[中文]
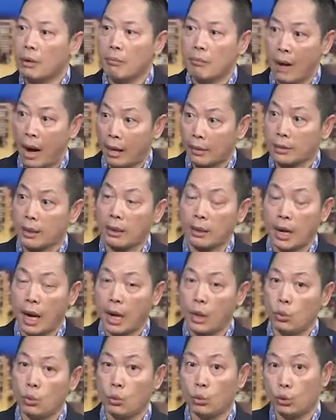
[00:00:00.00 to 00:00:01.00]
马上
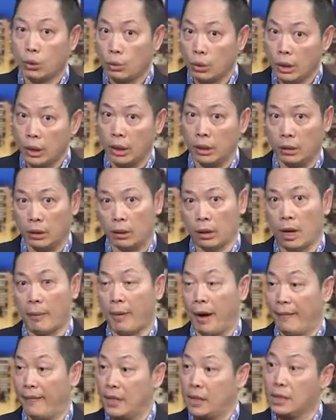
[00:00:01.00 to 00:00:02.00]
开户就可以得到
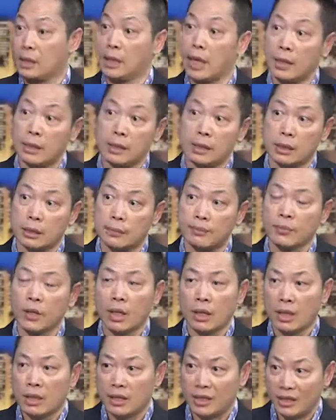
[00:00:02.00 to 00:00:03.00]
百分之三十，
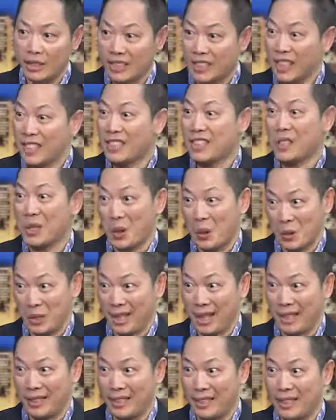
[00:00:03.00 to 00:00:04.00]
时间是有
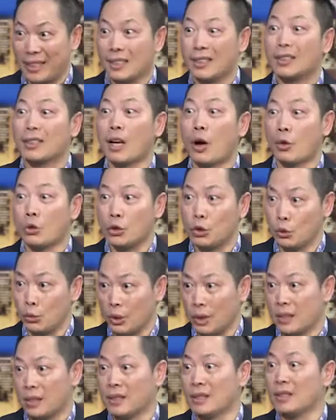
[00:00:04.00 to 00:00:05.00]
限，到九
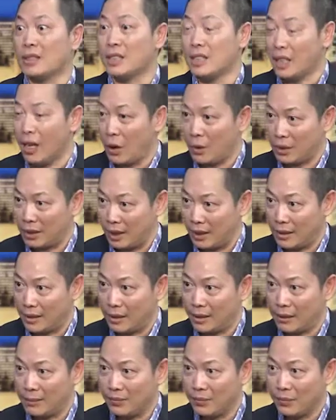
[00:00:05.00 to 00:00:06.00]
月十七号截止。